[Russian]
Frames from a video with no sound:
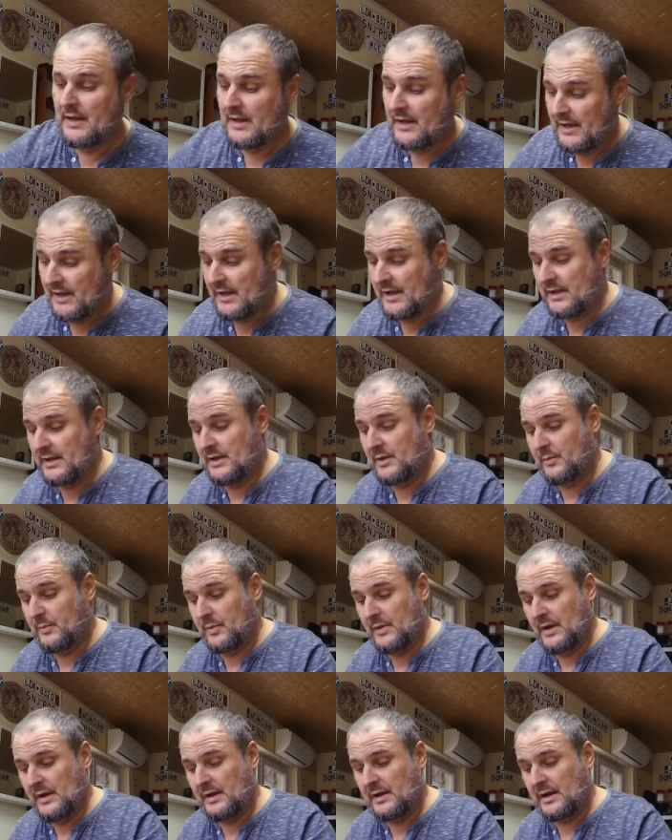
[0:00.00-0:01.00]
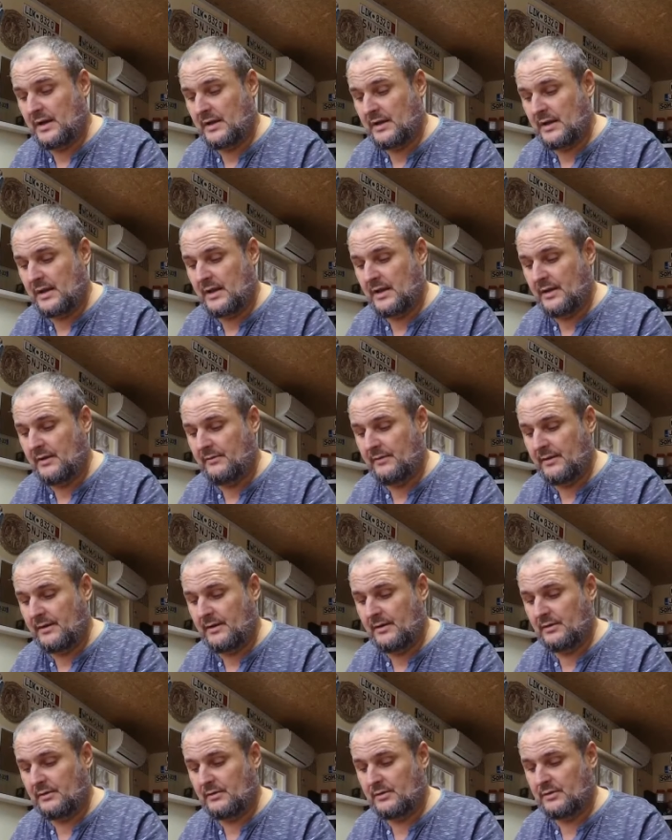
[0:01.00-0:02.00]
И теперь, как я и
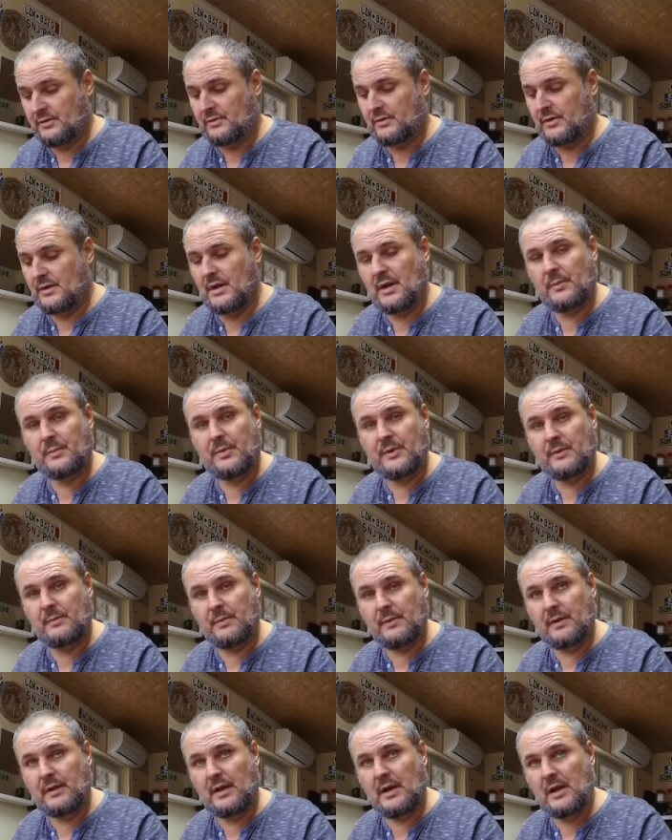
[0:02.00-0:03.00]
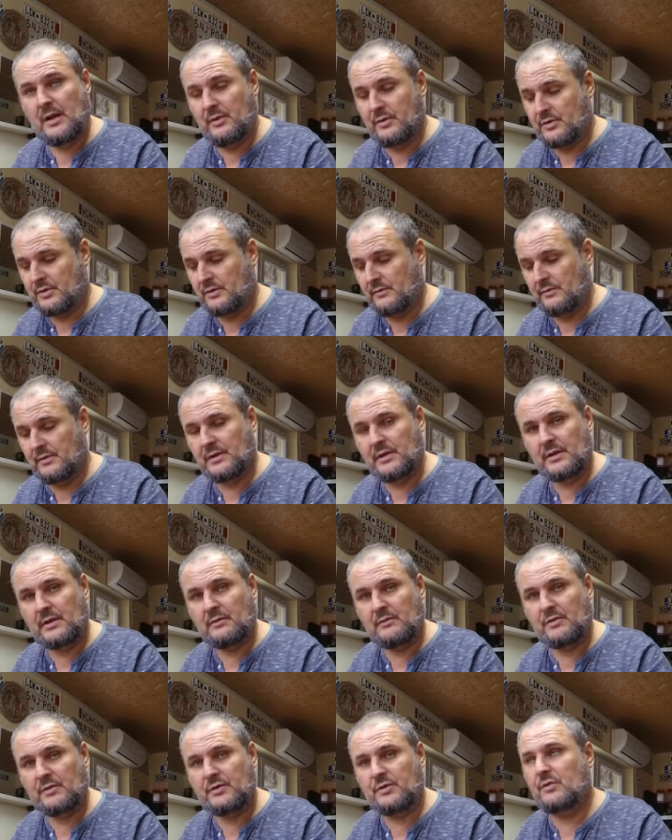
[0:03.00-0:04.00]
говорил, что я предполагаю, что вот эта
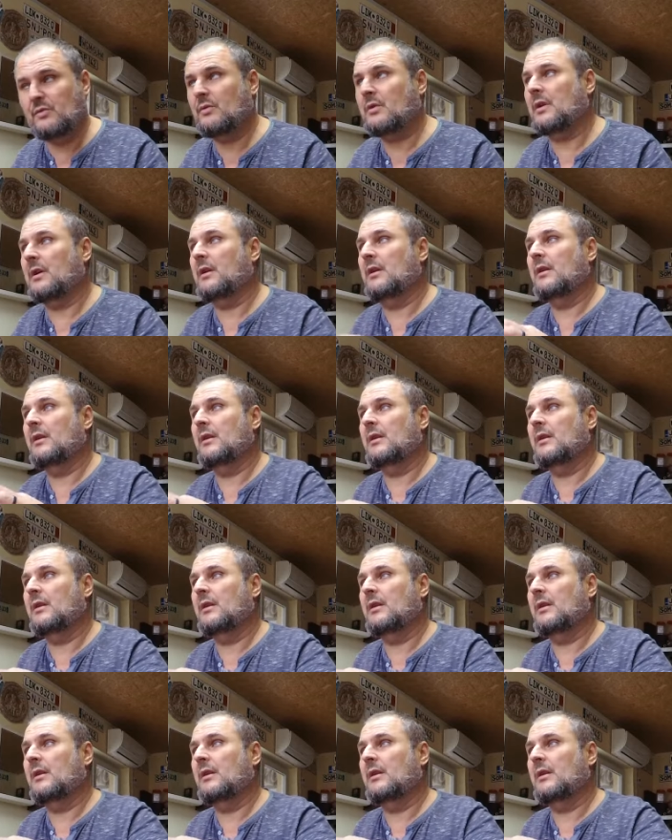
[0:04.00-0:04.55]
вот штука